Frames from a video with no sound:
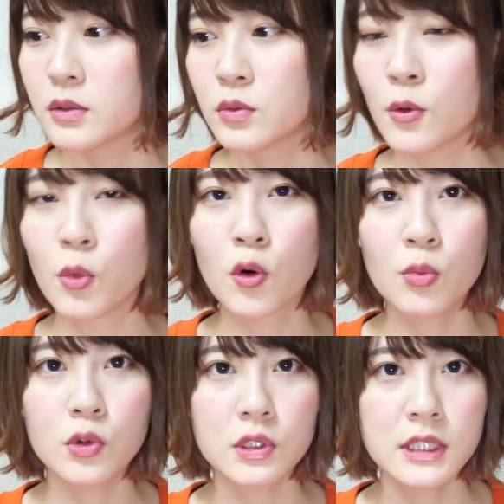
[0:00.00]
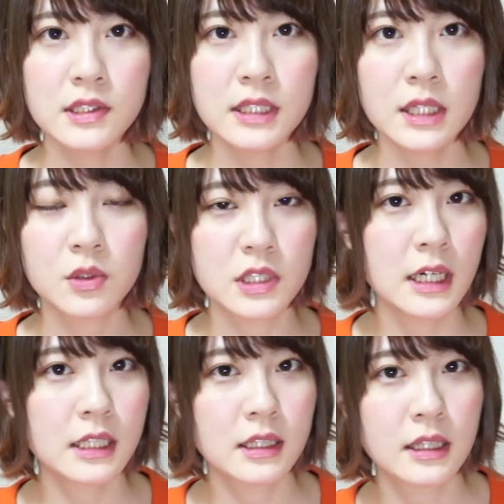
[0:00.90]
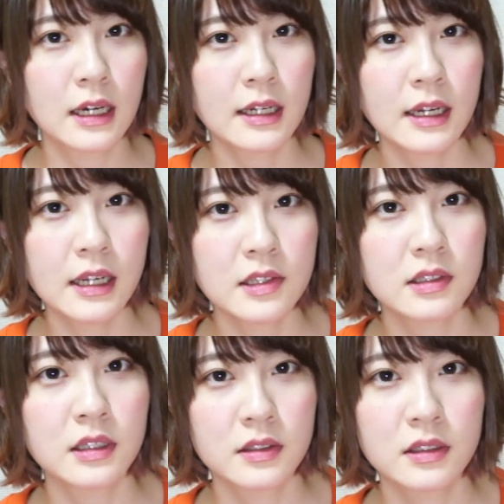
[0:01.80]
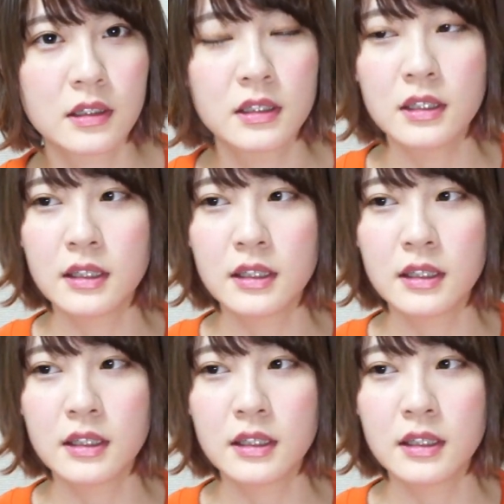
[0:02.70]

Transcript: をモコモコにしないと地肌って洗えないじゃないですか